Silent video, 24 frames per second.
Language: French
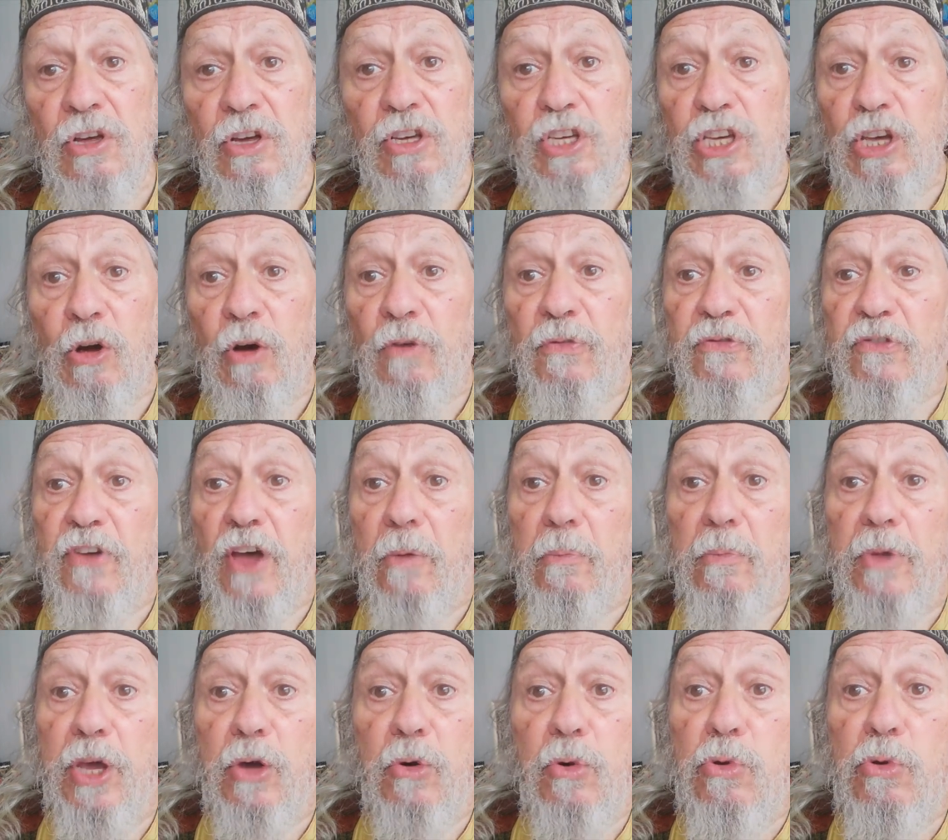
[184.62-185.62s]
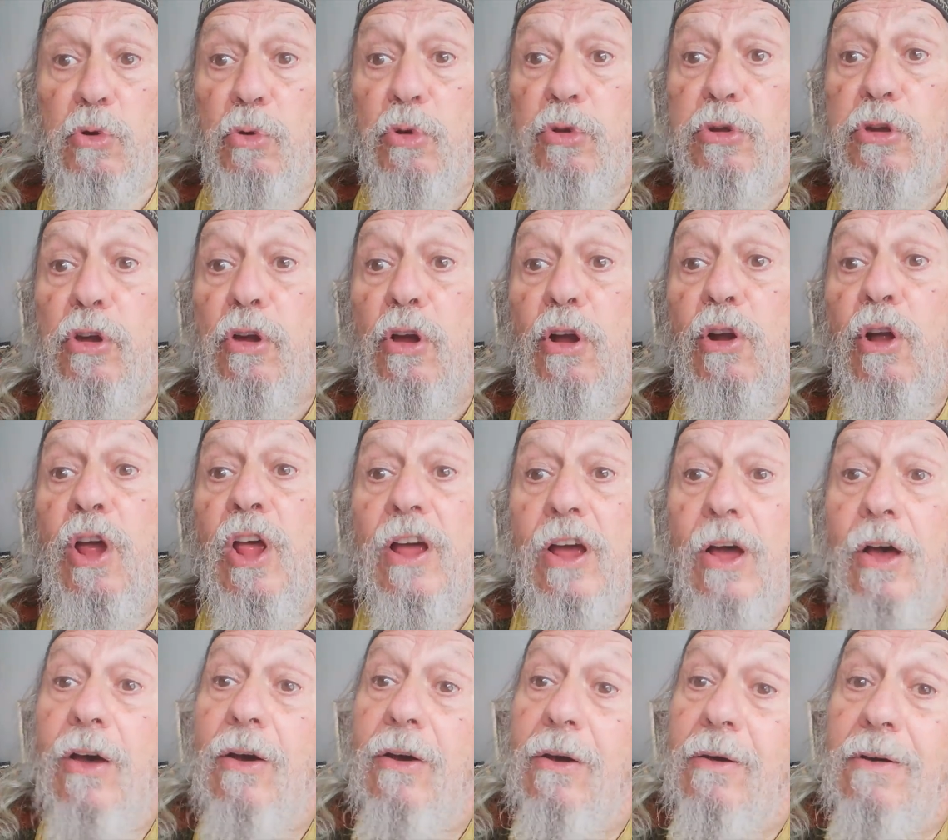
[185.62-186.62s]
qui enfermait au nom d'eux
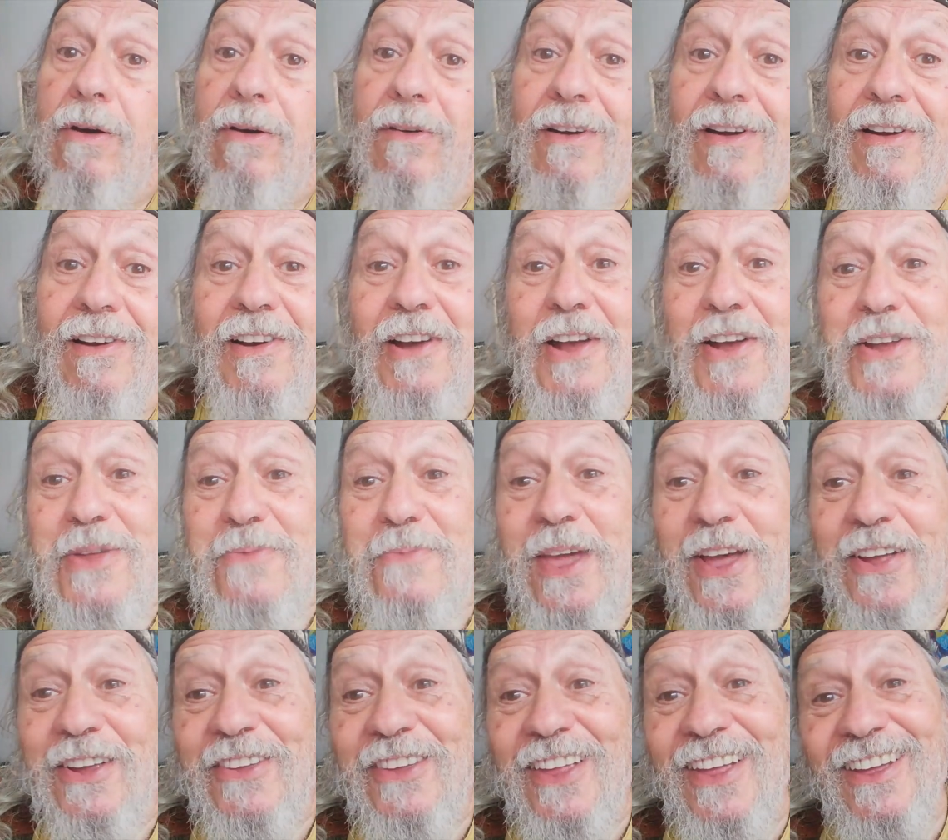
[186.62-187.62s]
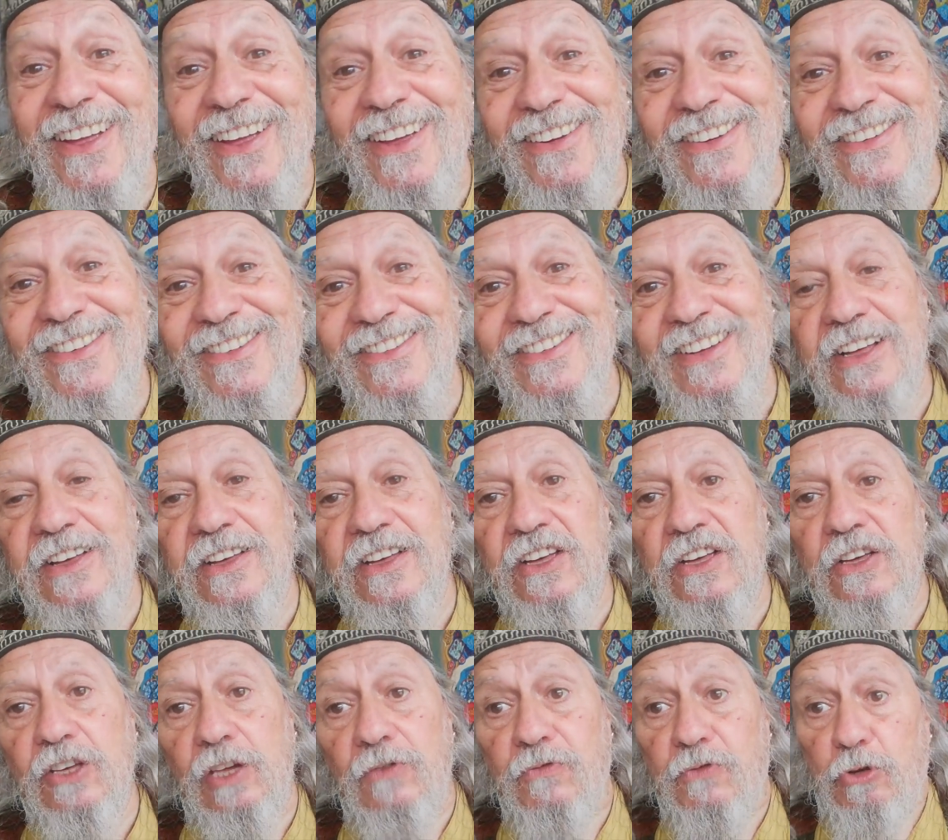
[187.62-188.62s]
euh, la liberté,
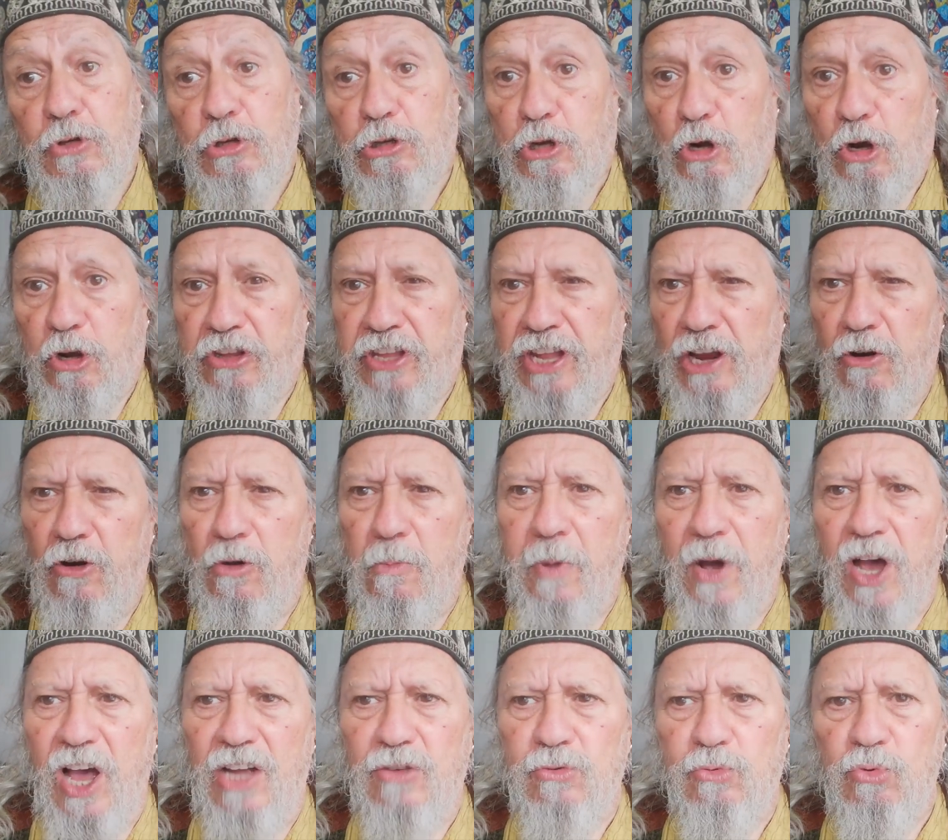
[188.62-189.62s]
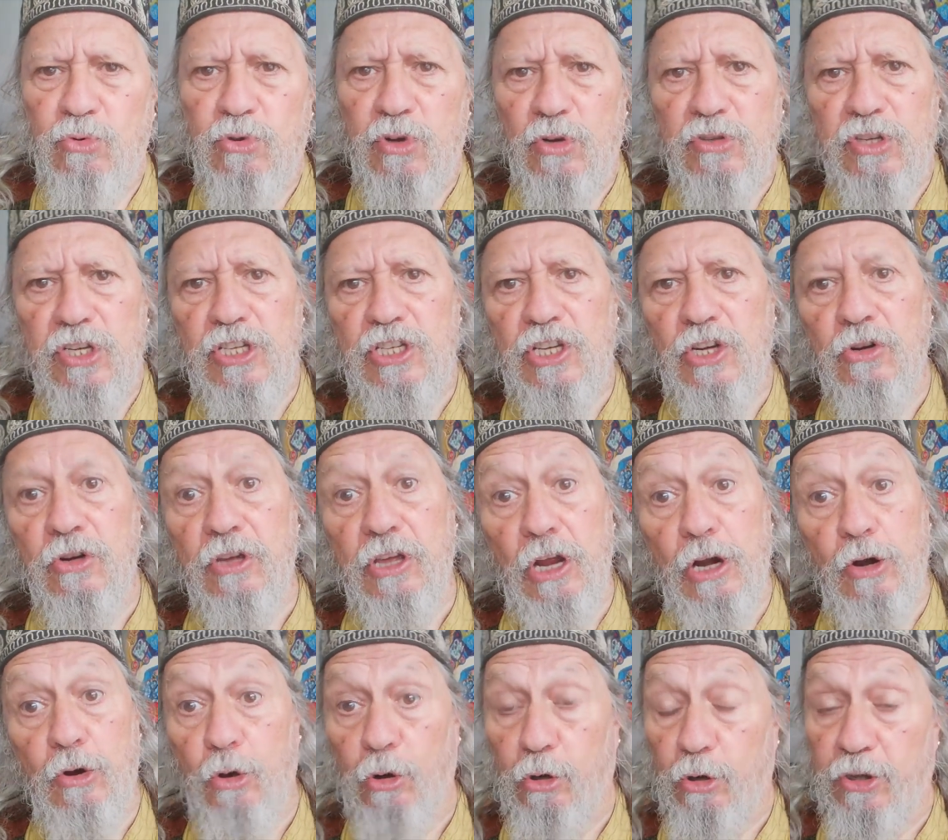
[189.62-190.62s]
qui vous tordait le bras tout en disant
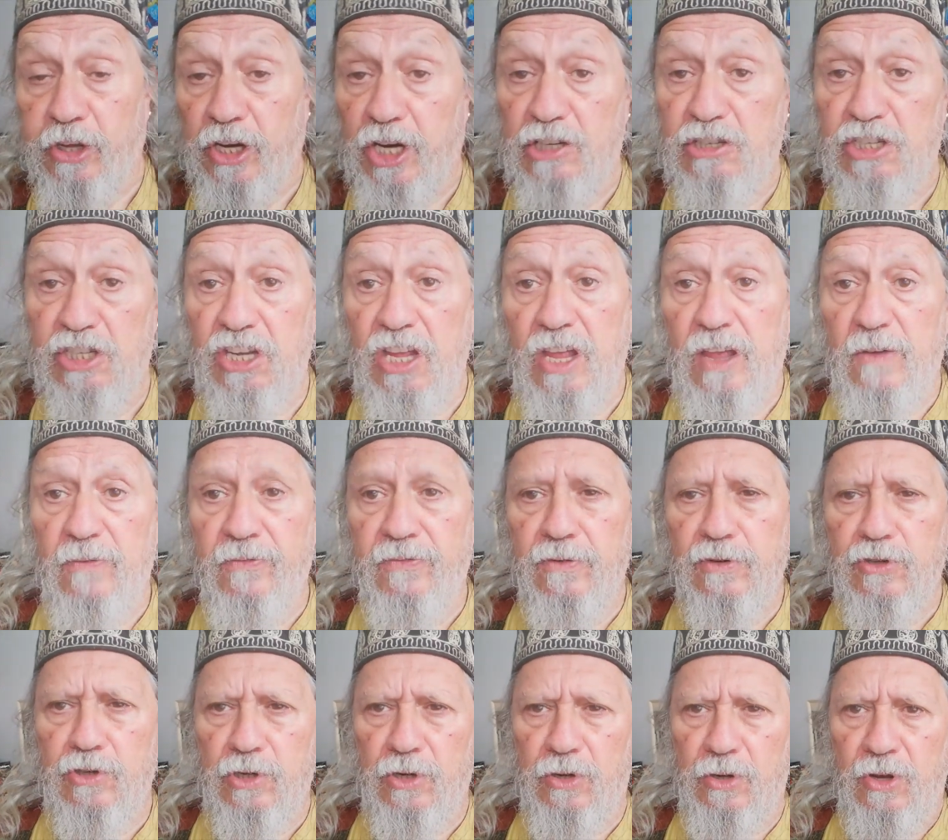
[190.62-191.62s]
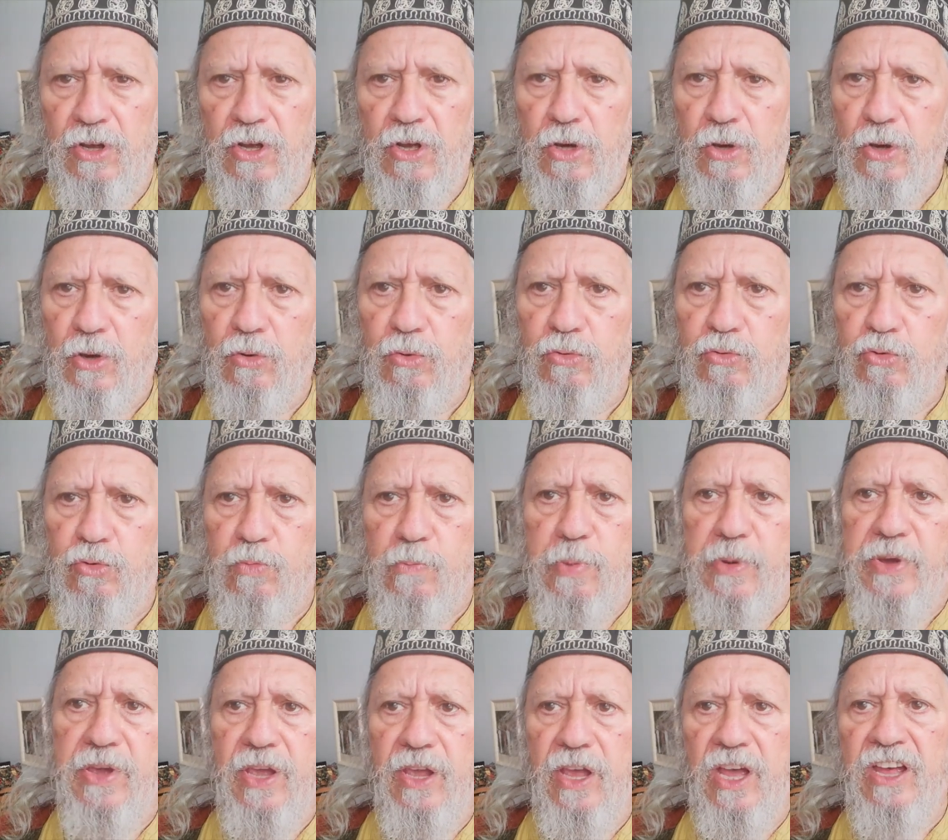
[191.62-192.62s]
qu'elle le redressait, faisant du
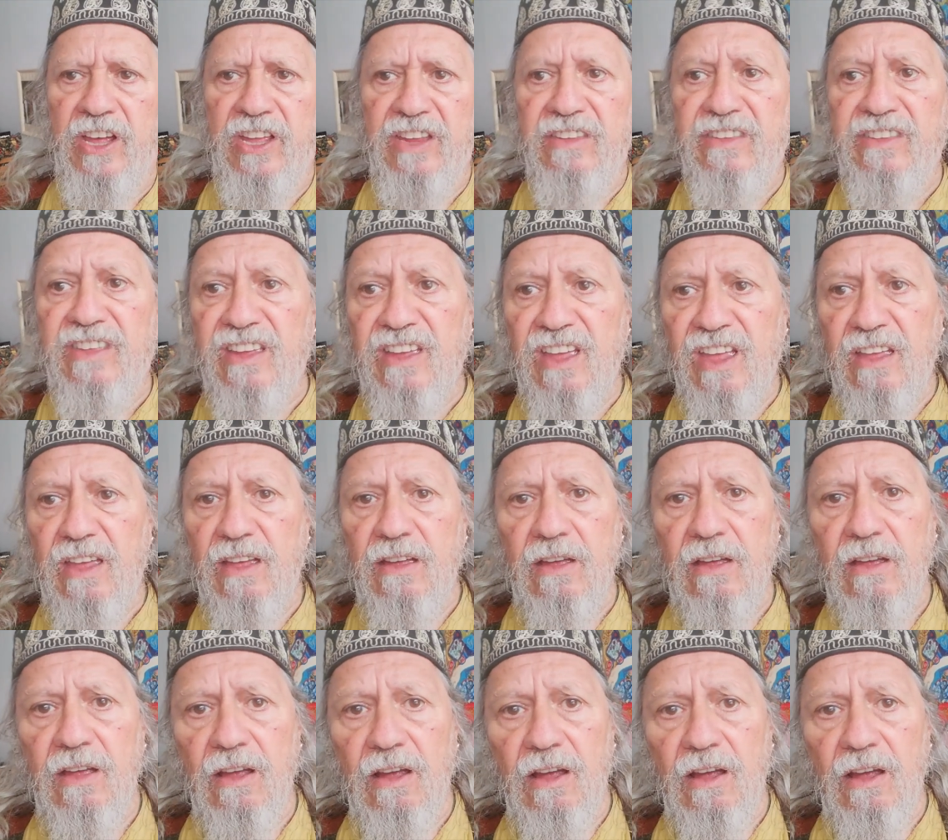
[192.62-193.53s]
B un D.